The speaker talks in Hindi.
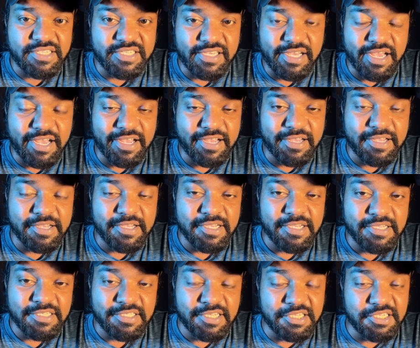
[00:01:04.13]
किया
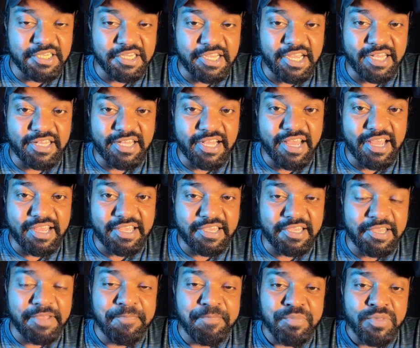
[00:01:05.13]
है संजय कहता है
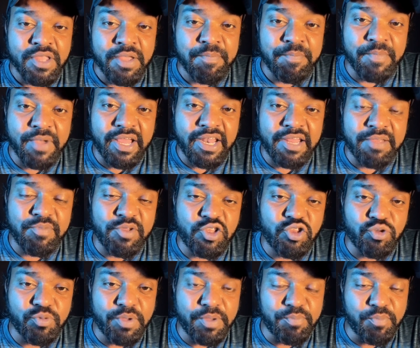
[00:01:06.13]
कि मैंने भी
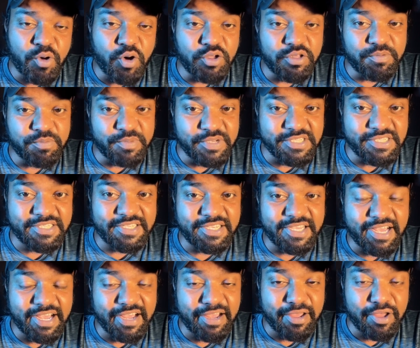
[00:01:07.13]
तुम्हें बहुत मिस
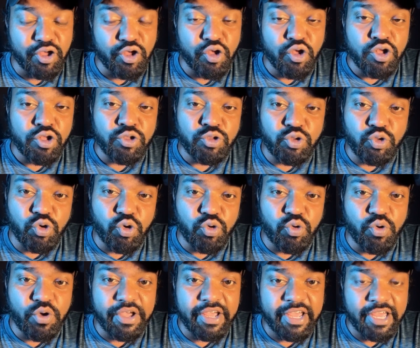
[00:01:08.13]
किया है
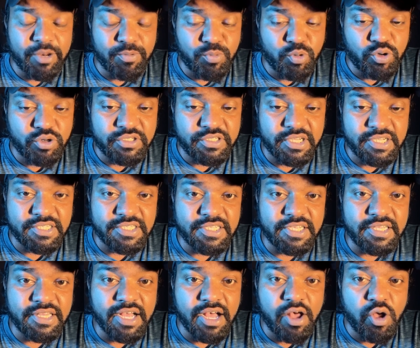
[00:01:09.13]
दोनों एयरपोर्ट से
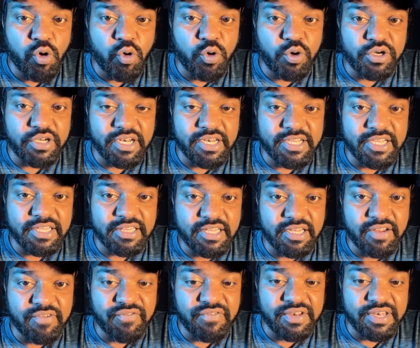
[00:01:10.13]
सीधा होटल की
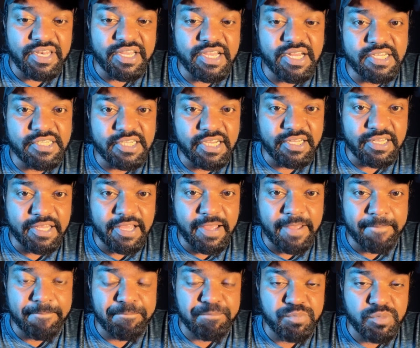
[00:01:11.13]
तरफ निकल जाते
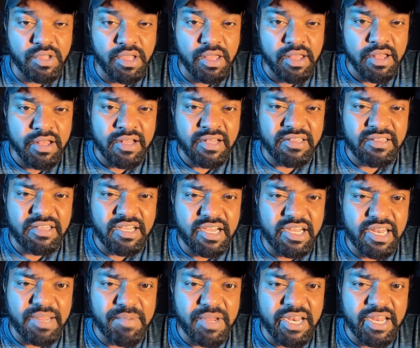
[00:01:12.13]
हैं
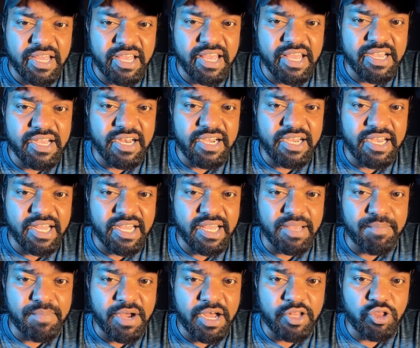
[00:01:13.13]
तकरीबन एक घंटे के
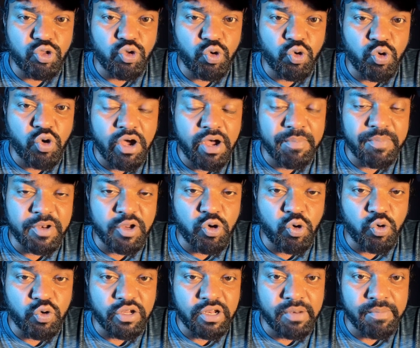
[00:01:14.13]
बाद दोनों अपने
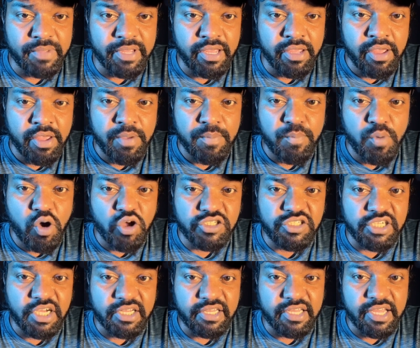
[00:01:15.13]
होटल में पहुंच
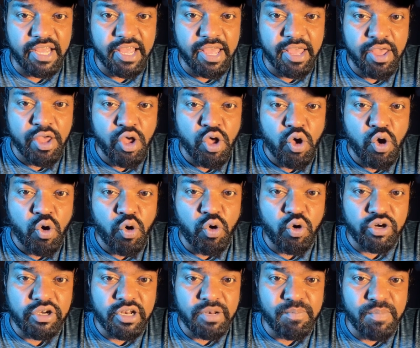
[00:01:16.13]
जाते हैं
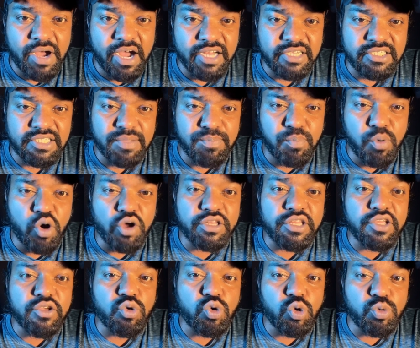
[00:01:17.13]
होटल बाहर से बहुत
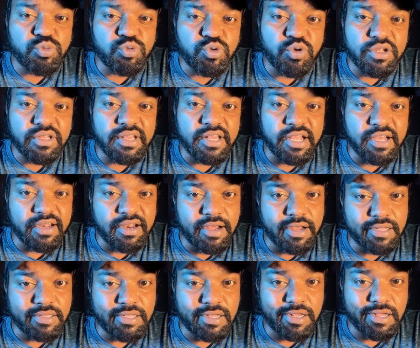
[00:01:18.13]
ही खूबसूरत लग
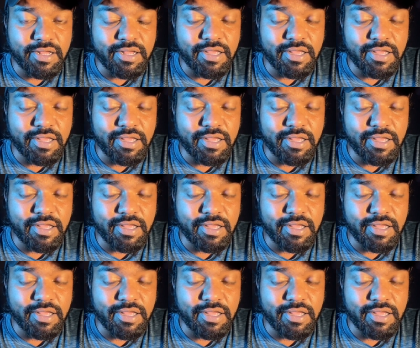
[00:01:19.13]
रहा था